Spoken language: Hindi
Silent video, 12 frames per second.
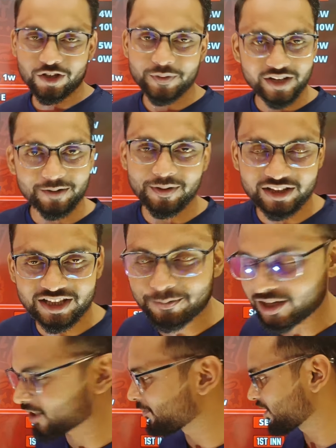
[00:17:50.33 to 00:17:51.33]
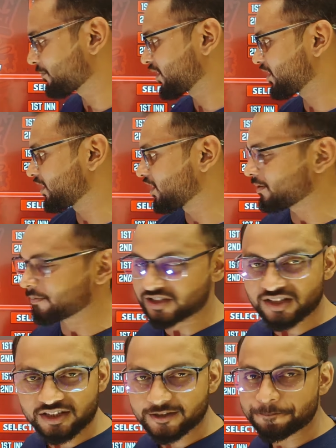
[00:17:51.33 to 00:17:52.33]
गया दो विकेट बात की बात है मगर मैं लेना अभी
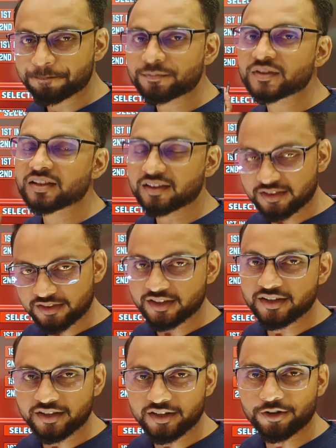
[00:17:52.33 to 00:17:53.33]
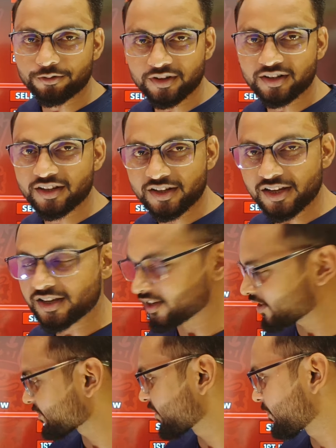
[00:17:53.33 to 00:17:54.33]
पसंद नहीं करूँगा ठीक
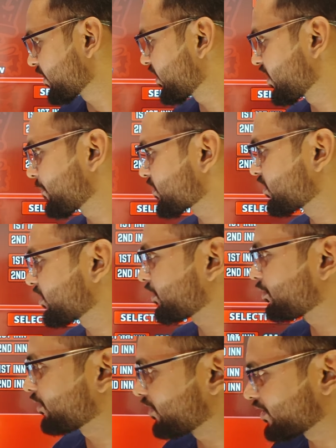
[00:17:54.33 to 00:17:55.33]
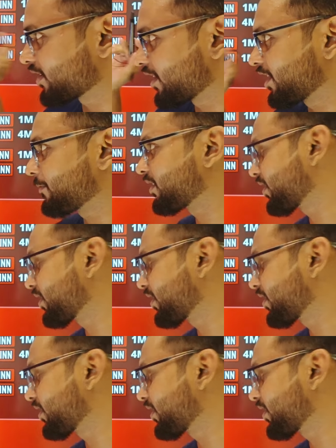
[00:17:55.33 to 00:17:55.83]
है इस बार मैं लेना पसंद नहीं करूँगा जैसे अगला